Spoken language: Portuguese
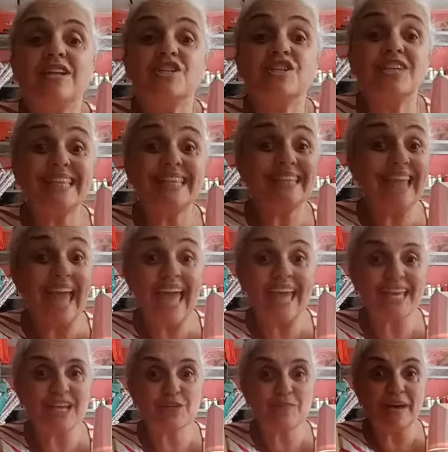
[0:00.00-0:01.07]
de
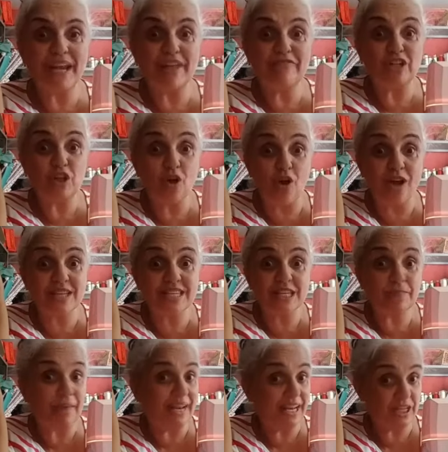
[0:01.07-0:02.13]
ideias maravilhosas
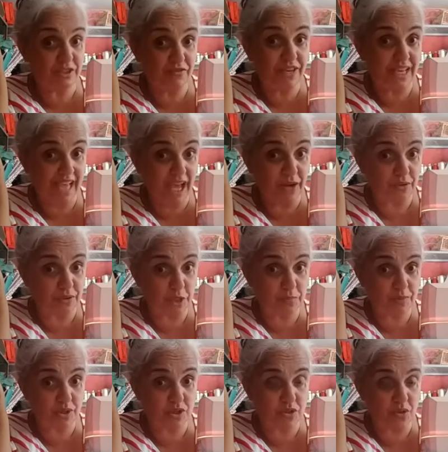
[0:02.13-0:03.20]
para edificar outras
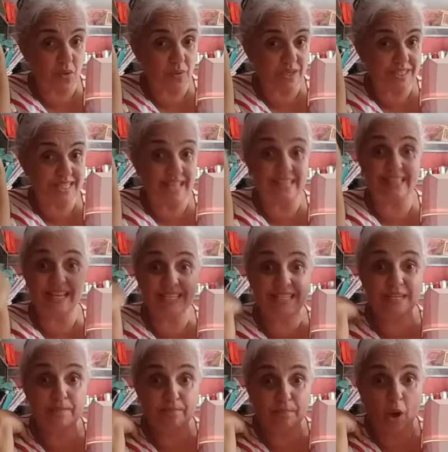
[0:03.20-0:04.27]
pessoas e até a
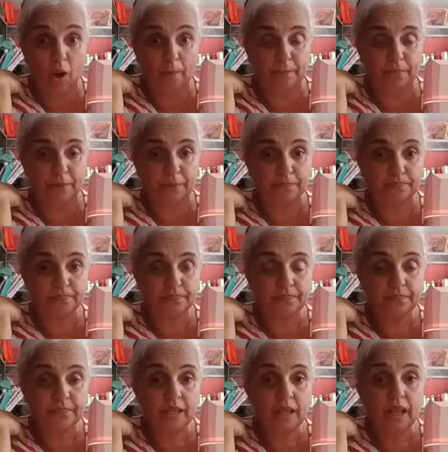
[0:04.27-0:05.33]
si próprio,
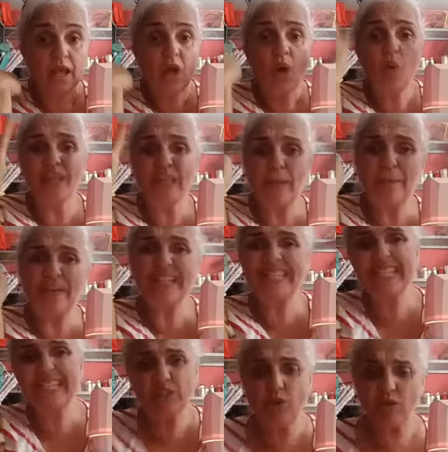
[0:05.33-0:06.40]
ou até para
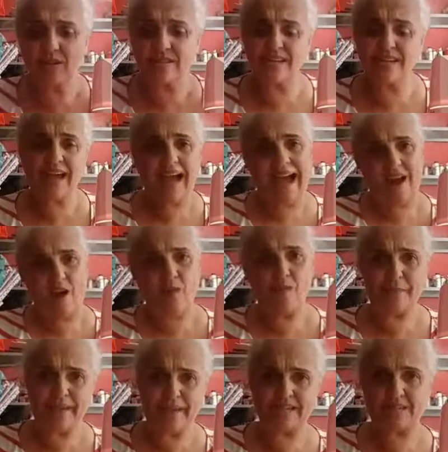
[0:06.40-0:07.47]
desintoxicar a alma
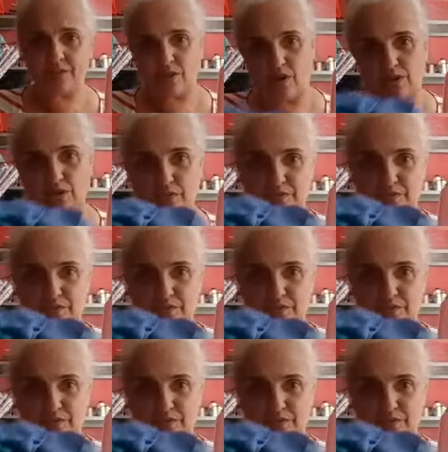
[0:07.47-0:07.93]
mesmo, igual eu estou